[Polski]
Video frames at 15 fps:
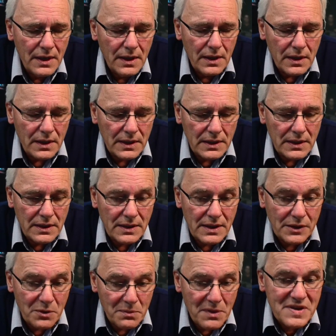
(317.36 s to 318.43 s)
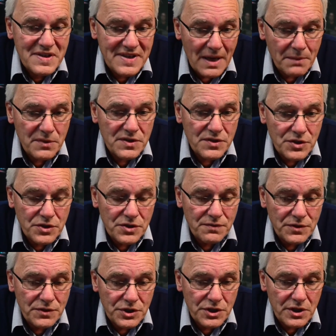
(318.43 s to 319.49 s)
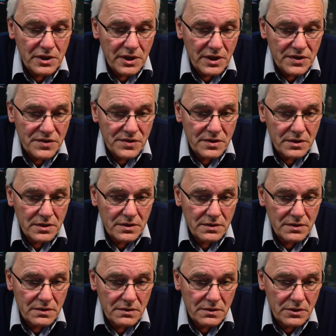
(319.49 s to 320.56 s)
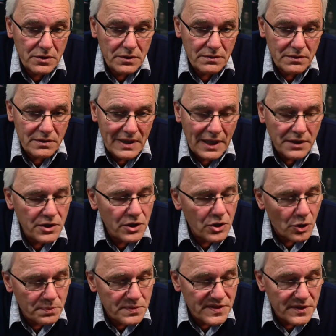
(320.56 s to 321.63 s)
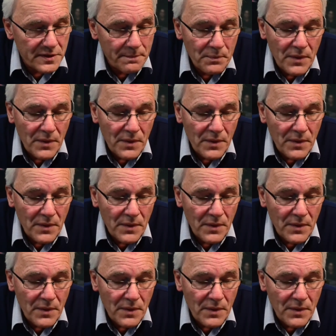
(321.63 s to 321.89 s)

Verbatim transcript: E, natomiast samiec rzeczywiście jest y, dla nich obcy.